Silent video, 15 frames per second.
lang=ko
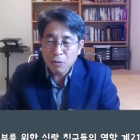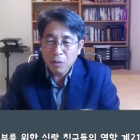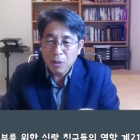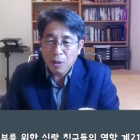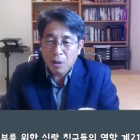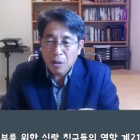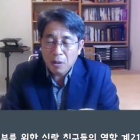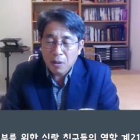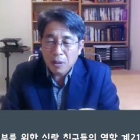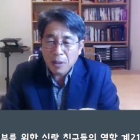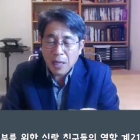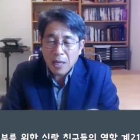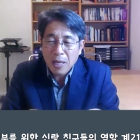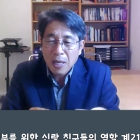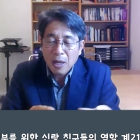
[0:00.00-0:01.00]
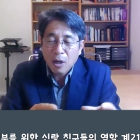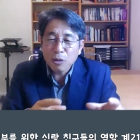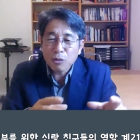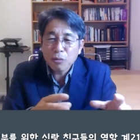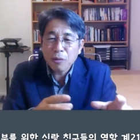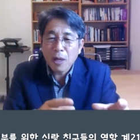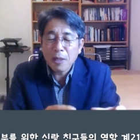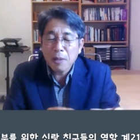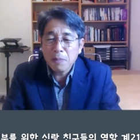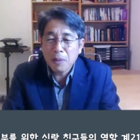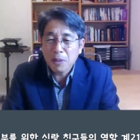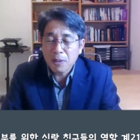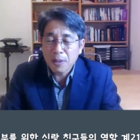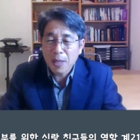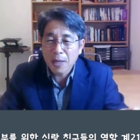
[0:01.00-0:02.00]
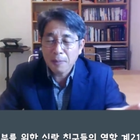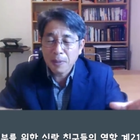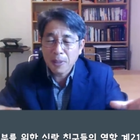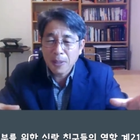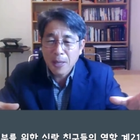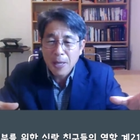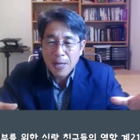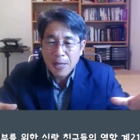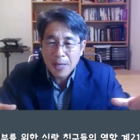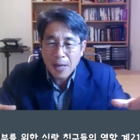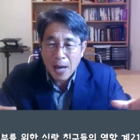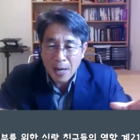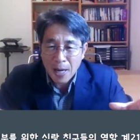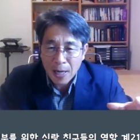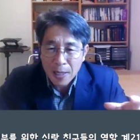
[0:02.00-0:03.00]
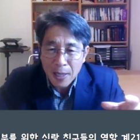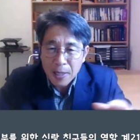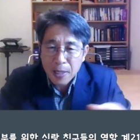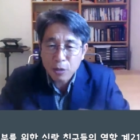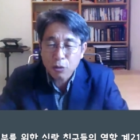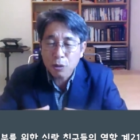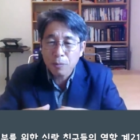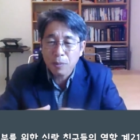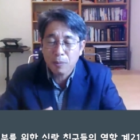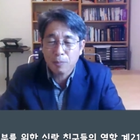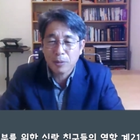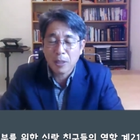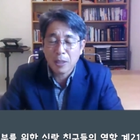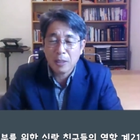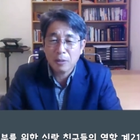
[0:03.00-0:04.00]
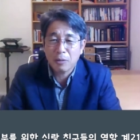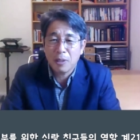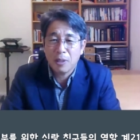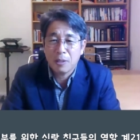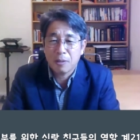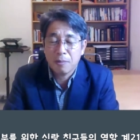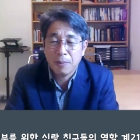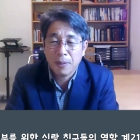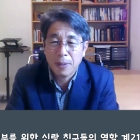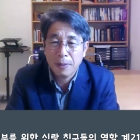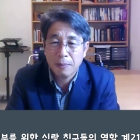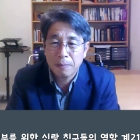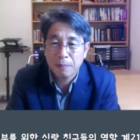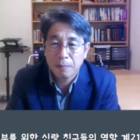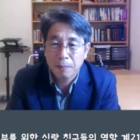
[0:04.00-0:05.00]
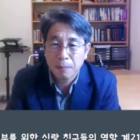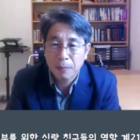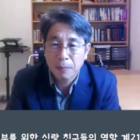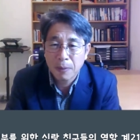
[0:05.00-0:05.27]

예수를 헐, 그러니까 허술하게 믿던 사람들이 강하게 예수님을 붙잡게 되어 있습니다.